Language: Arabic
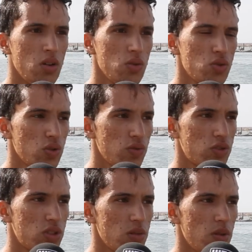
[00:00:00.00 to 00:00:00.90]
ويشوفوا
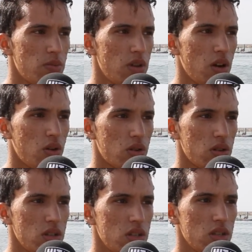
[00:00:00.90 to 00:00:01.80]
الشباب الاخر
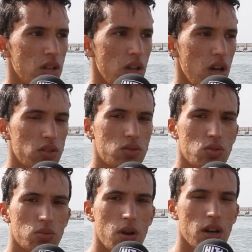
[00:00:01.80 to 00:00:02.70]
اللي عدوا
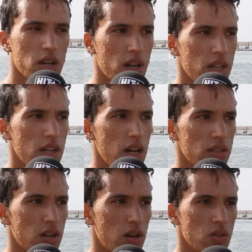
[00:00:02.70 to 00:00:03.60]
باغي
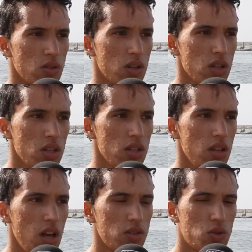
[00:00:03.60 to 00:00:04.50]
الرياضه كاين اللي
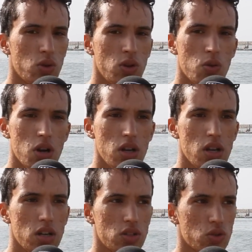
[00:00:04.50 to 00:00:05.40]
عدوا
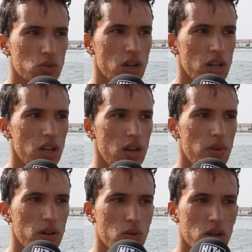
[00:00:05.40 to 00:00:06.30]
هوايات وضايع بحال
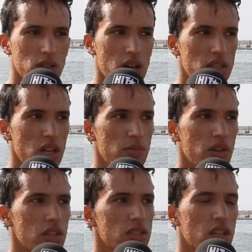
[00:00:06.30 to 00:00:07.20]
كره قدم
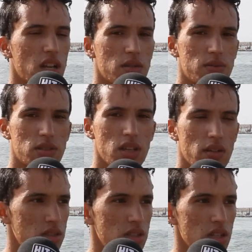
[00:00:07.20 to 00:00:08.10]
كاينين الدراري بزاف
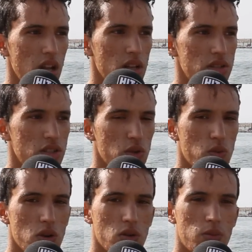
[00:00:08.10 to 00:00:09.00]

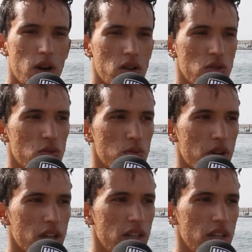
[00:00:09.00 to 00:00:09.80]
تيجوا بالون ومريح